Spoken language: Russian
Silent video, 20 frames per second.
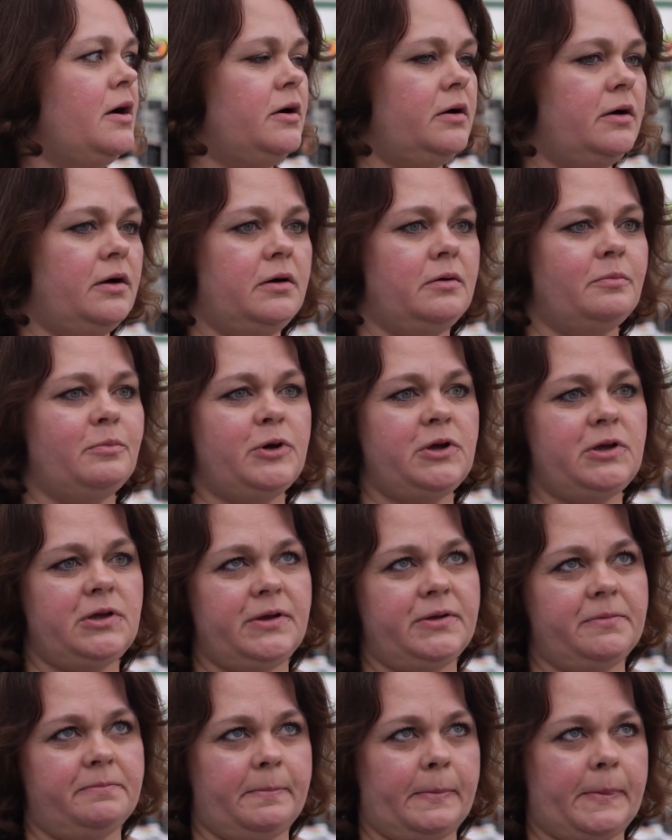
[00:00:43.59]

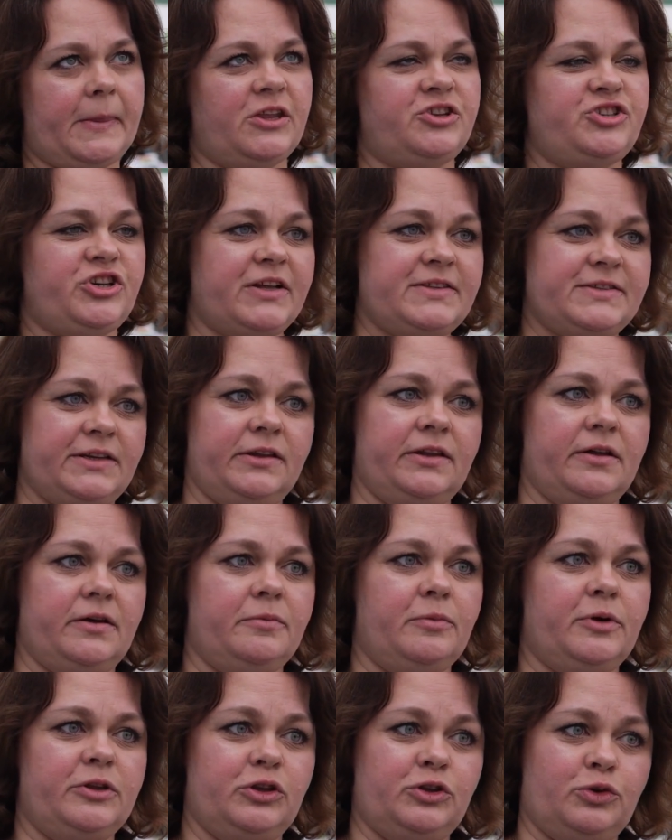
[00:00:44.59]
Мы
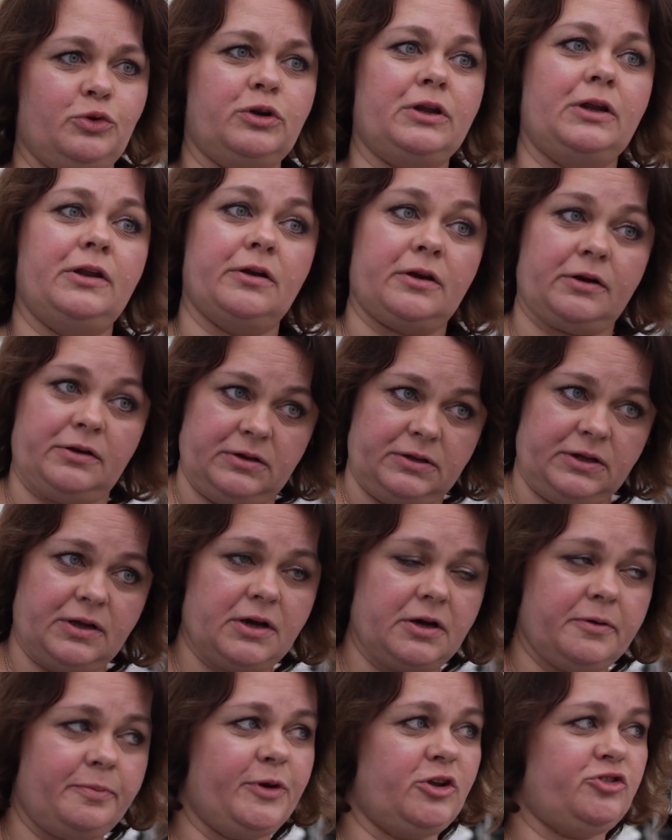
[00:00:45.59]
тщательно мониторили
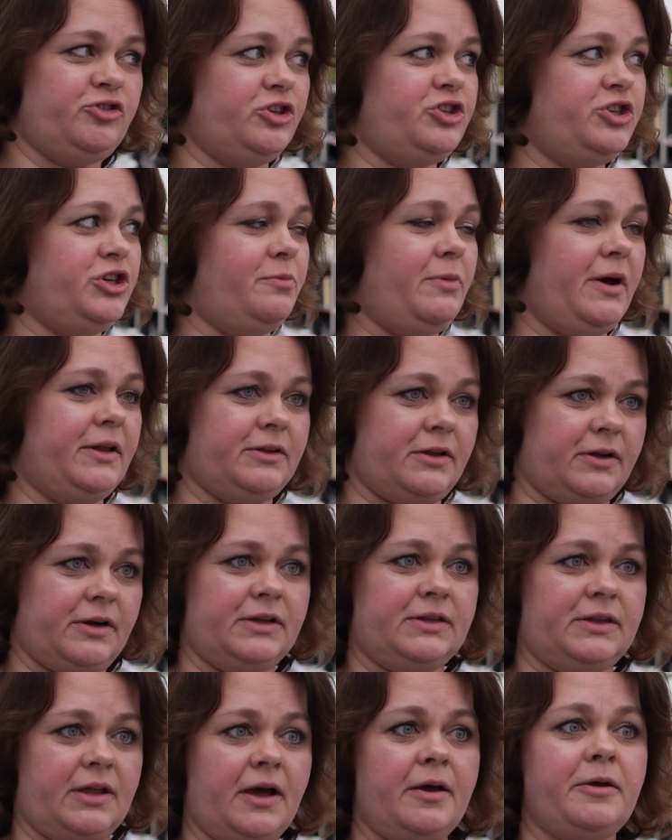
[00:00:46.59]
рынок, прежде чем
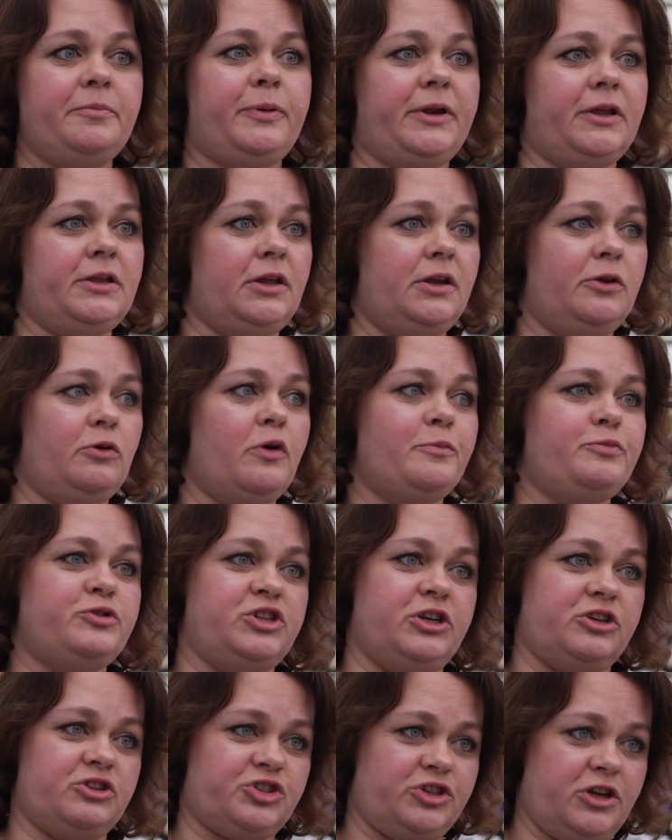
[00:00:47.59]
открыть, да, и приняли
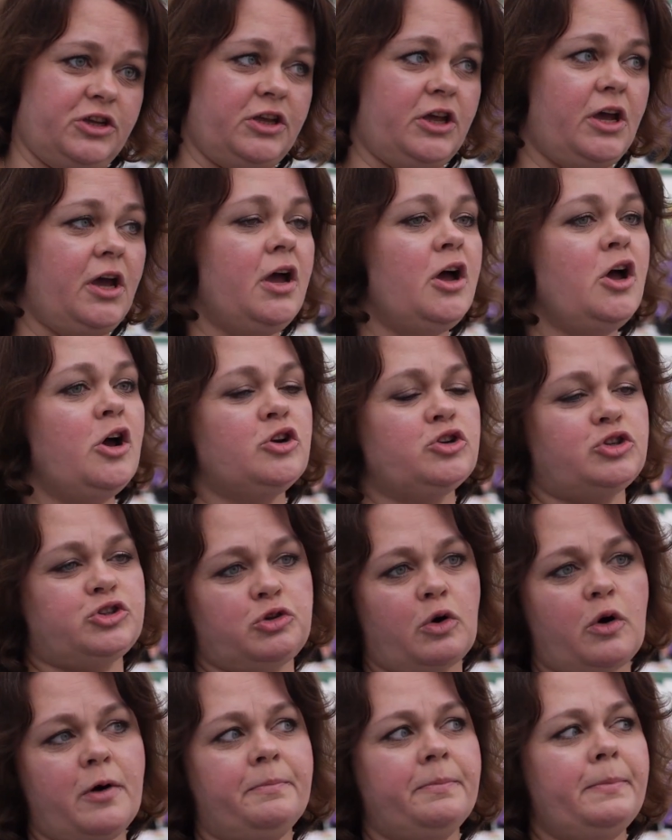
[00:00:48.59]
общее решение,
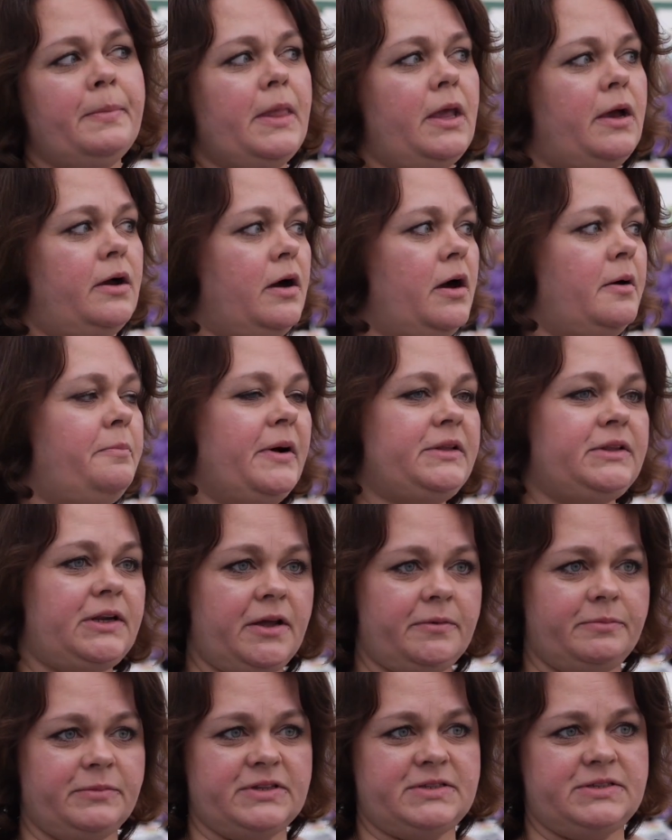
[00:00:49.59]
что
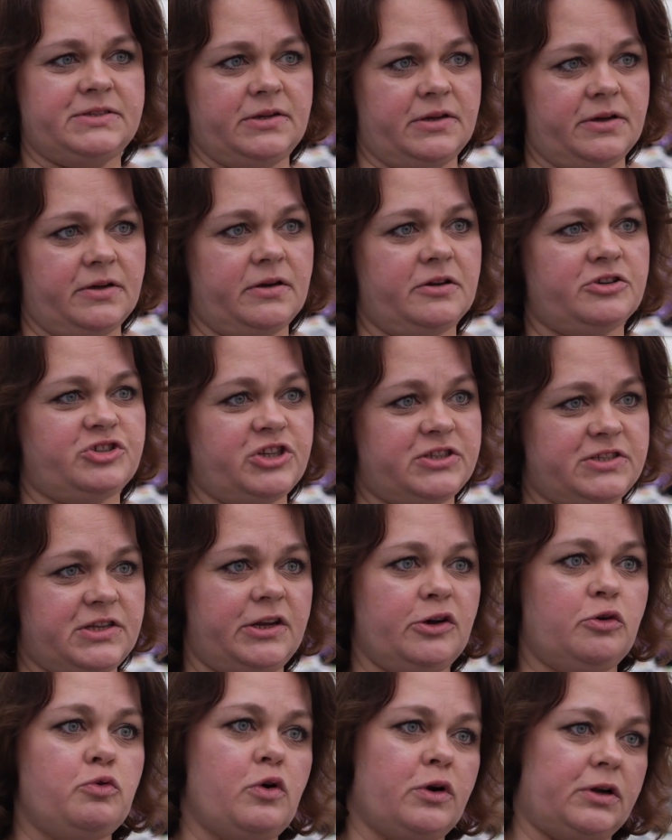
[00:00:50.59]
потребности
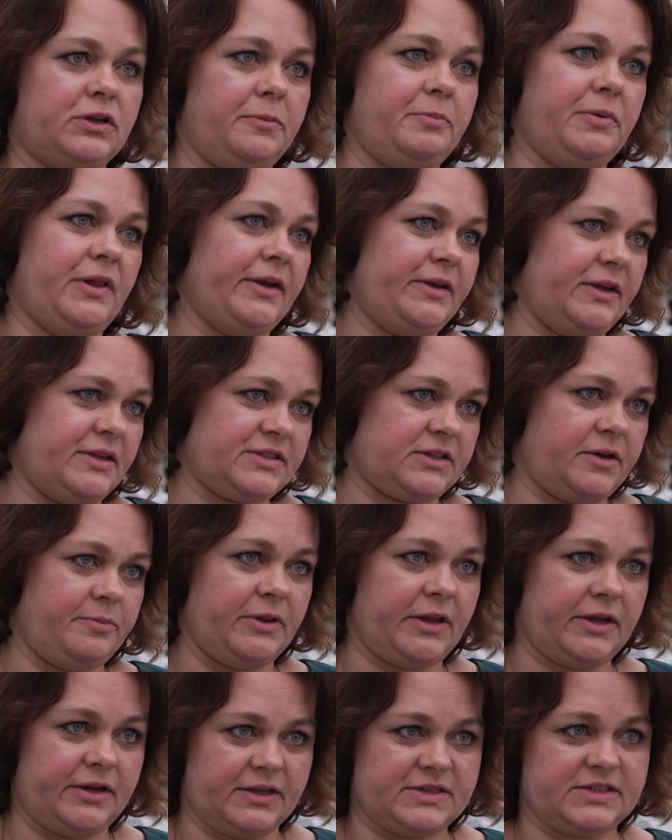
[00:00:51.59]
жителей города Белорецка и
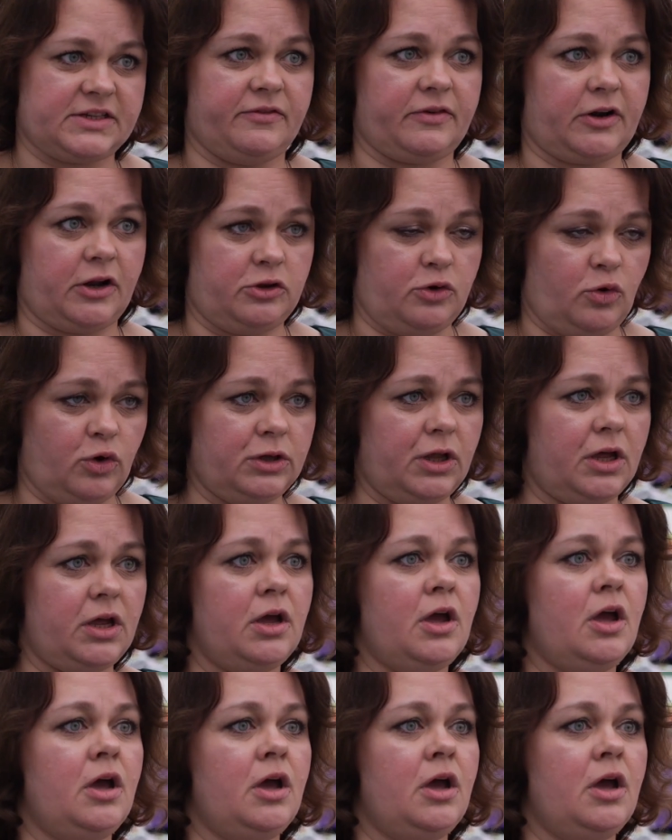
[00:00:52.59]
Белорецкого района